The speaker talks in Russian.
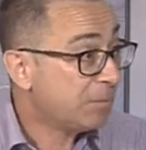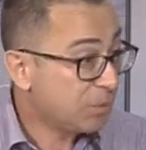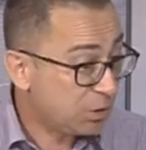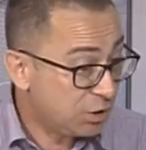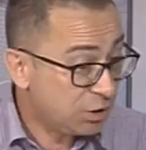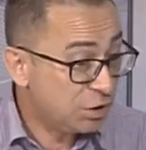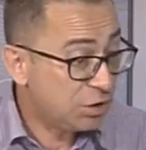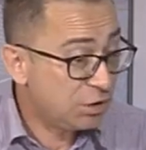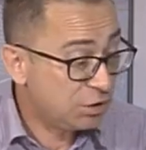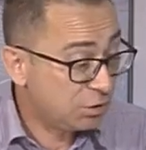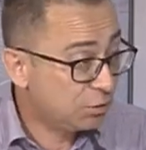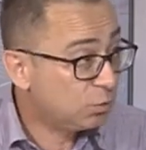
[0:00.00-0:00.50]

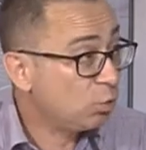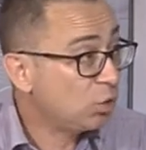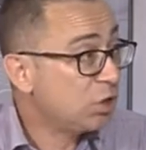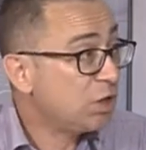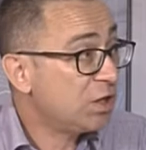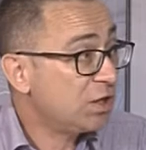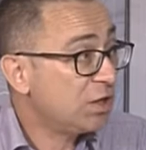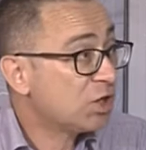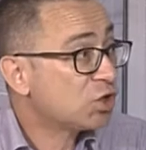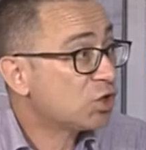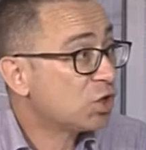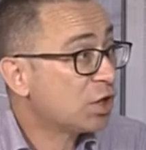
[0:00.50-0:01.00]
и
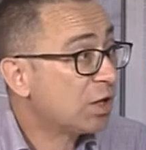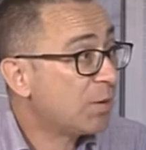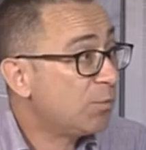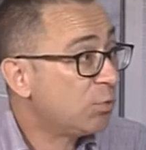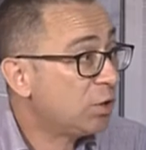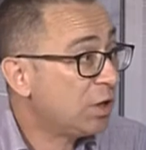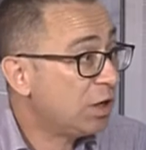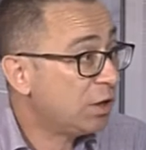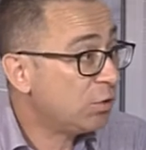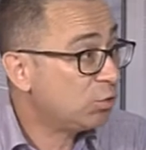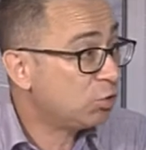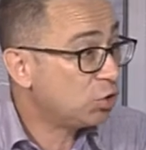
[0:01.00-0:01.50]
другие наши
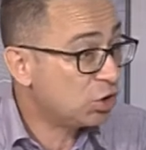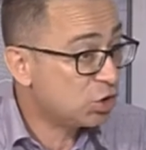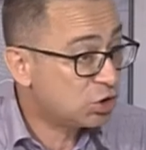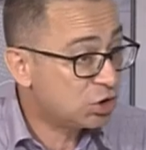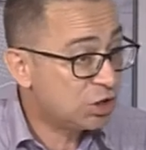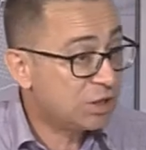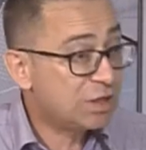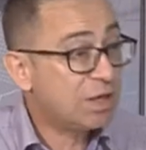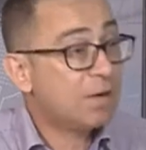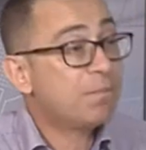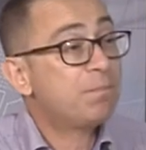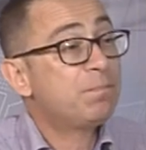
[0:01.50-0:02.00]
коммунальные
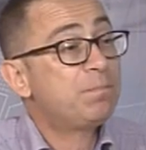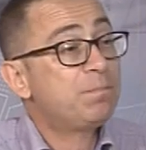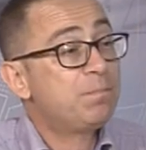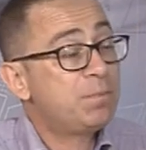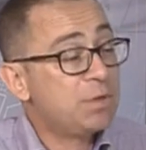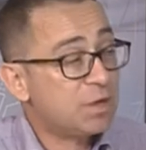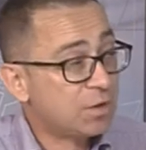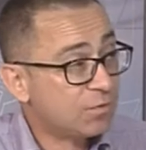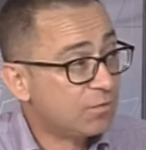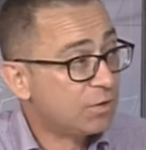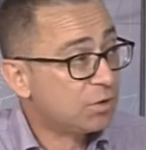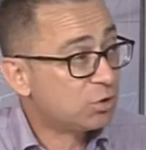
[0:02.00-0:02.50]
учреждения.
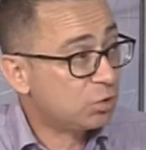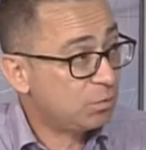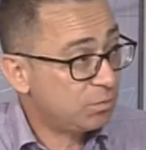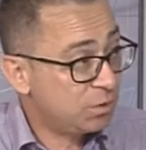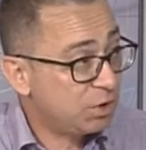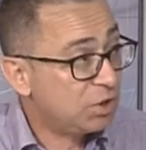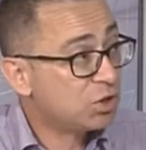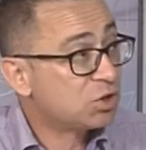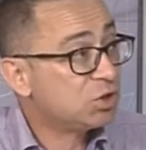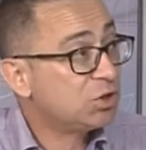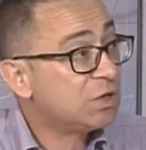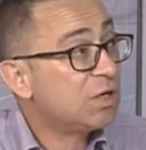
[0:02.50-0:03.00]
Первое, что мы
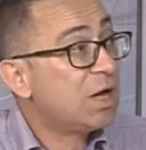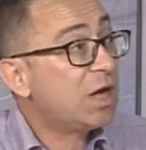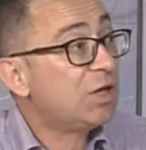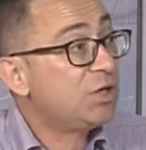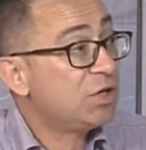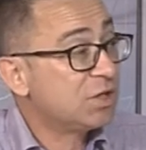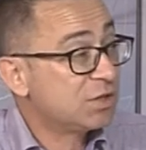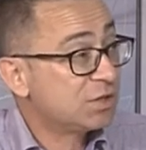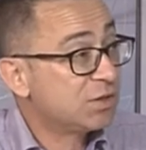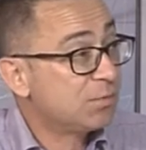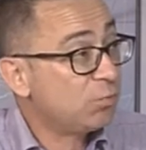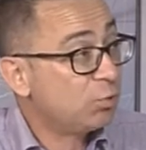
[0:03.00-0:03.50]
должны о
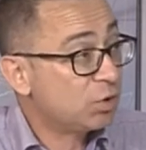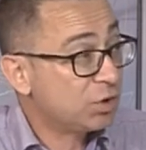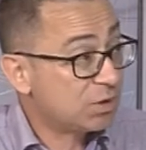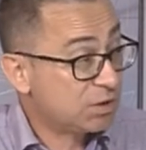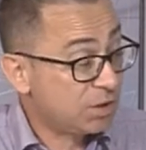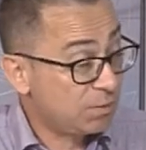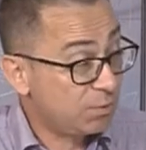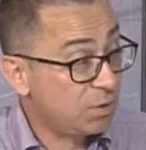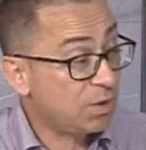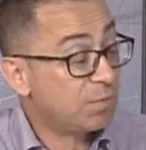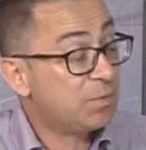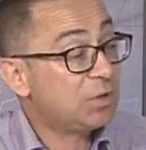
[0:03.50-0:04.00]
них
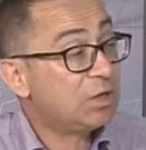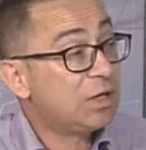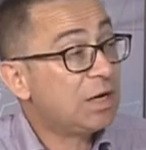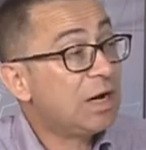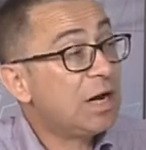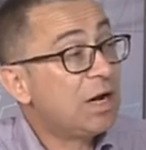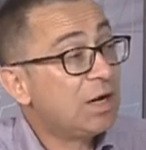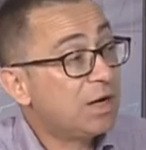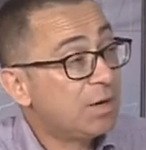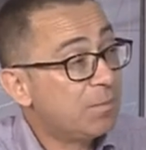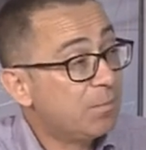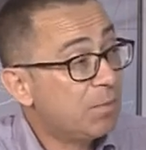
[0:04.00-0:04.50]
заботиться, об их
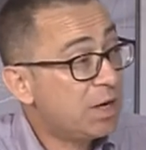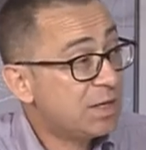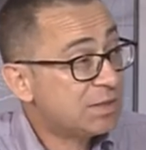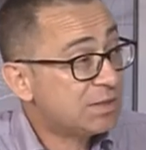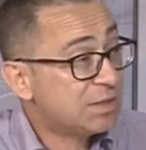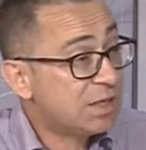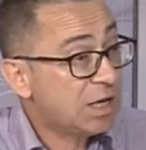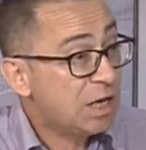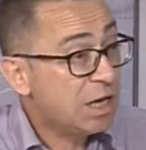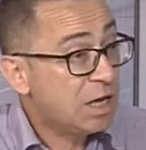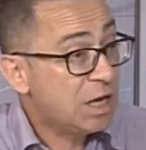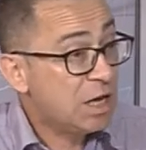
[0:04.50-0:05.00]
материальной
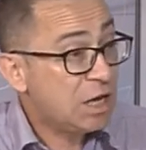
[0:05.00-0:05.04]
базе.